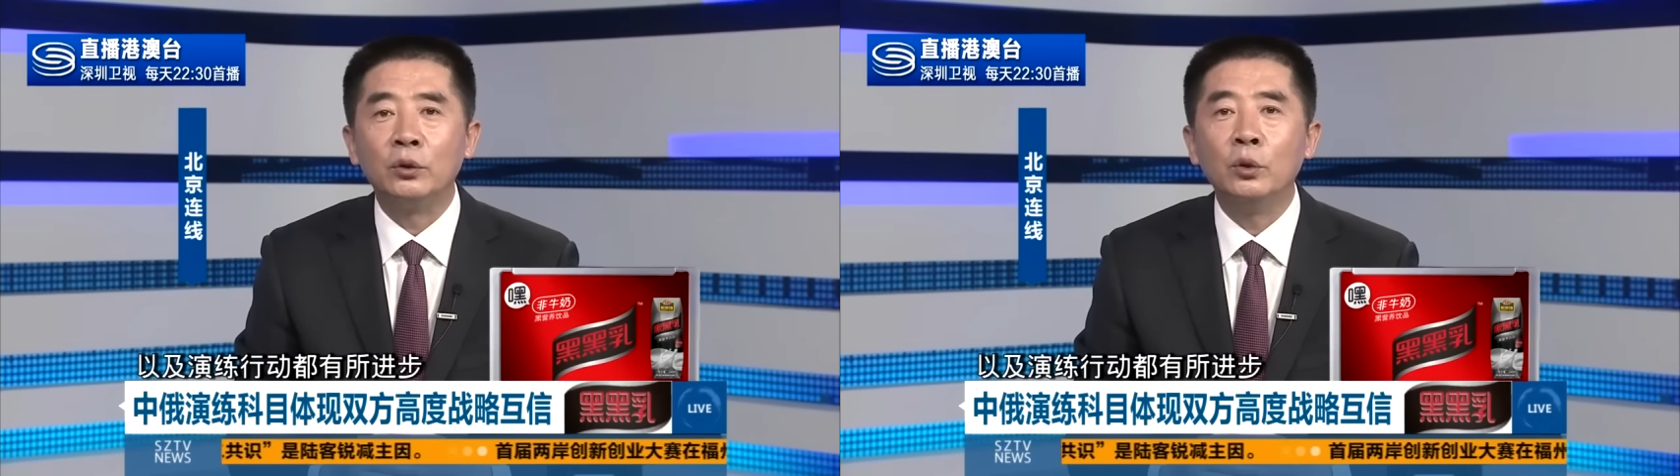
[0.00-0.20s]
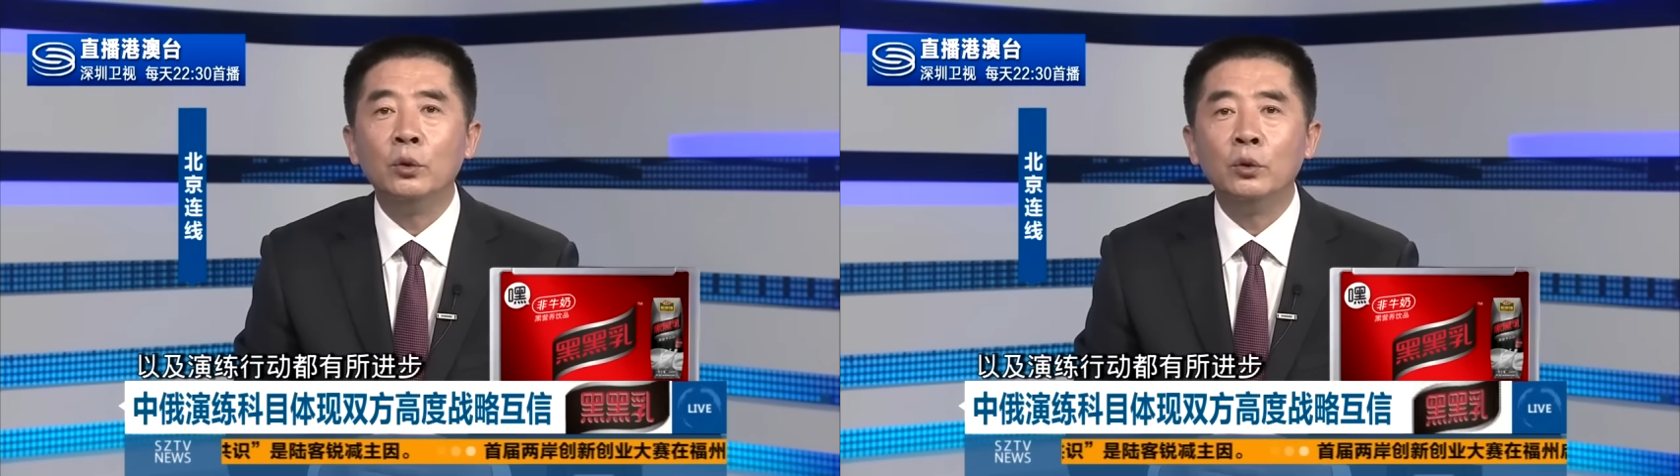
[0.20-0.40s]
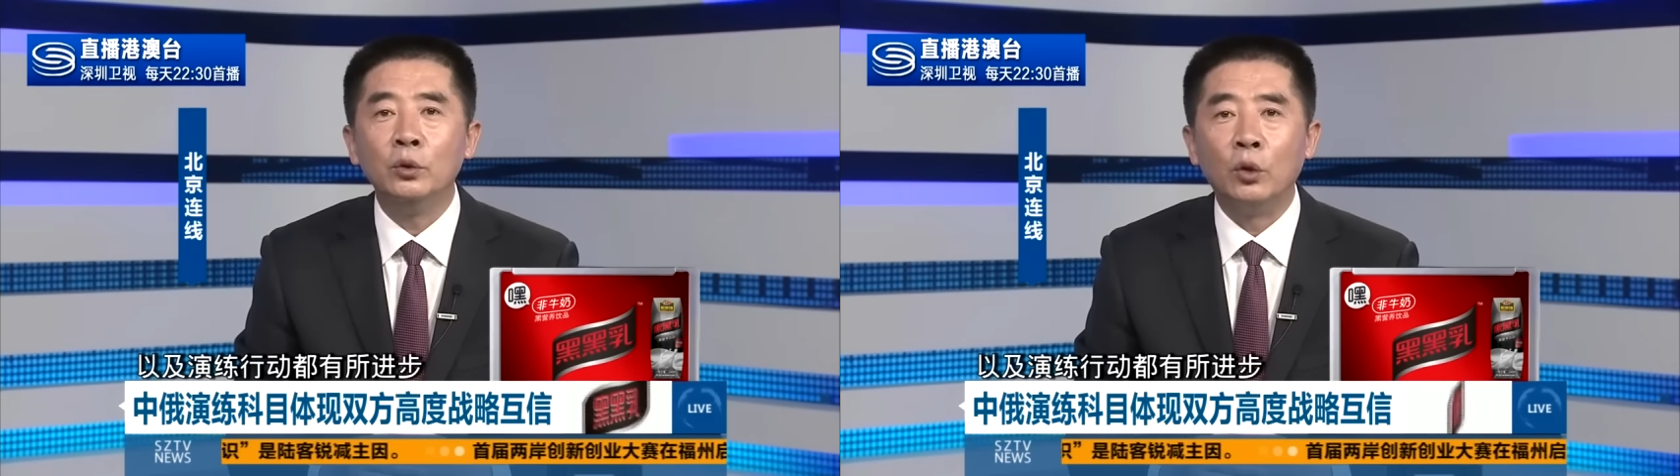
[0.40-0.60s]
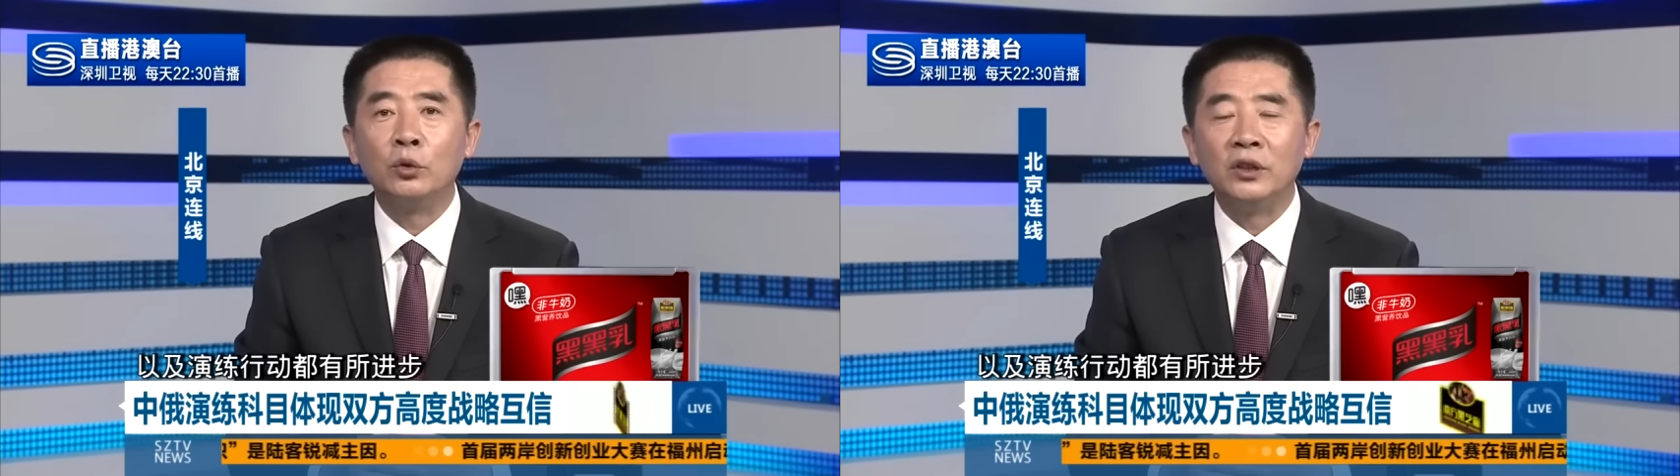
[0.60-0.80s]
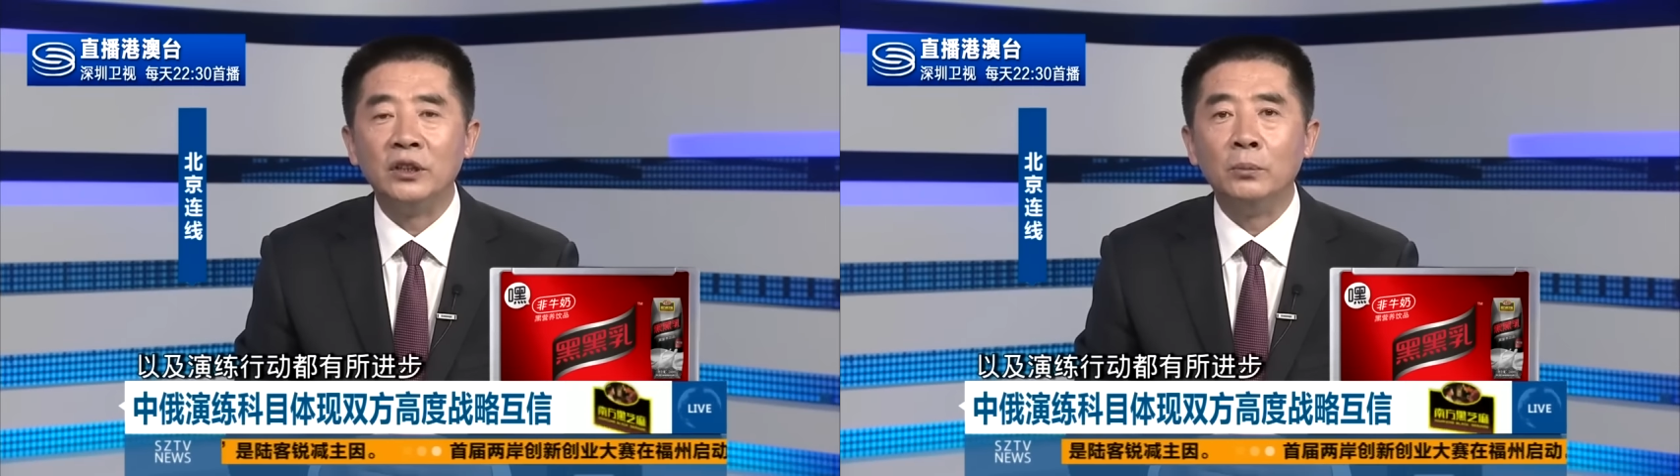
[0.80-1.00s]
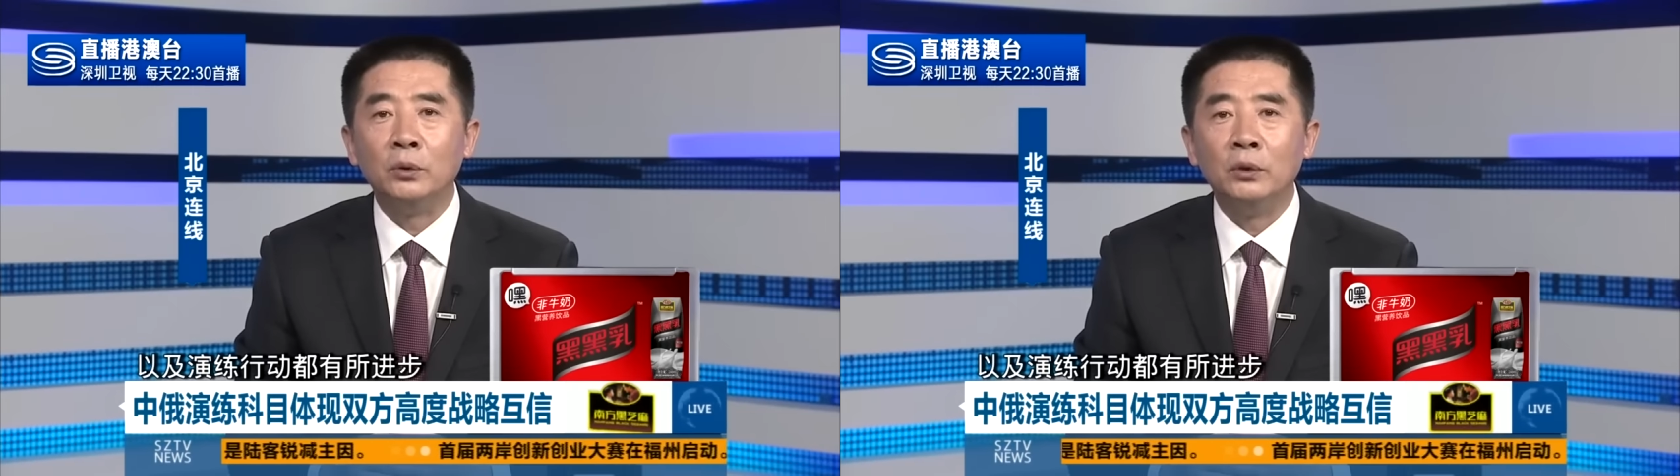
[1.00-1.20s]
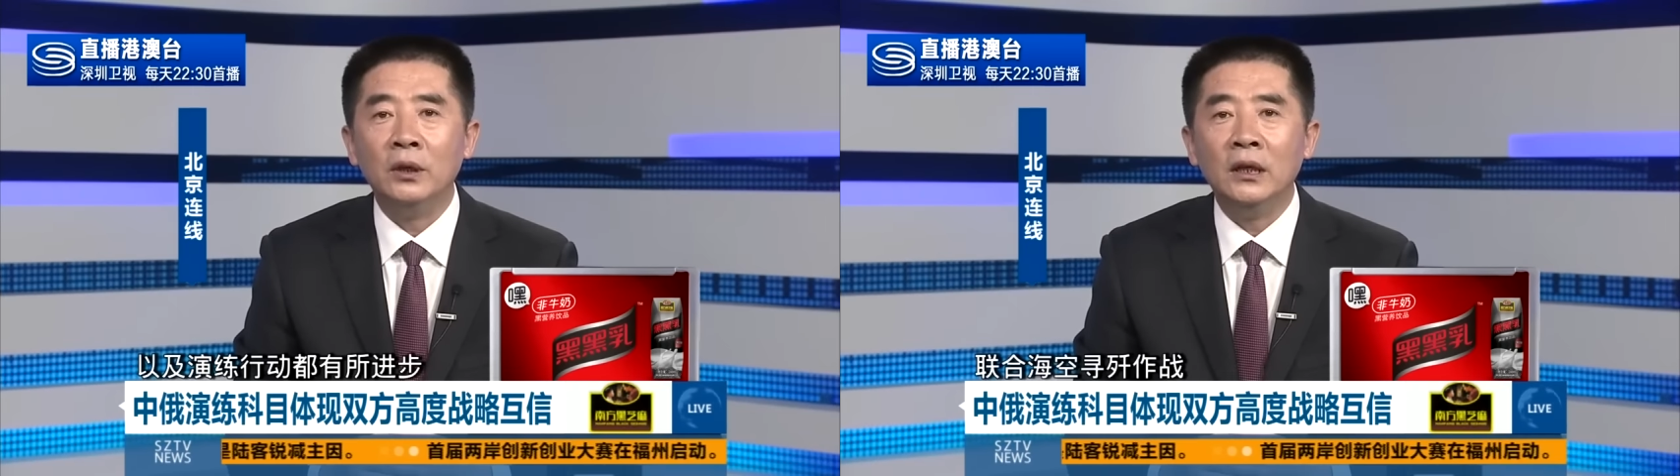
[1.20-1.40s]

都有所进步。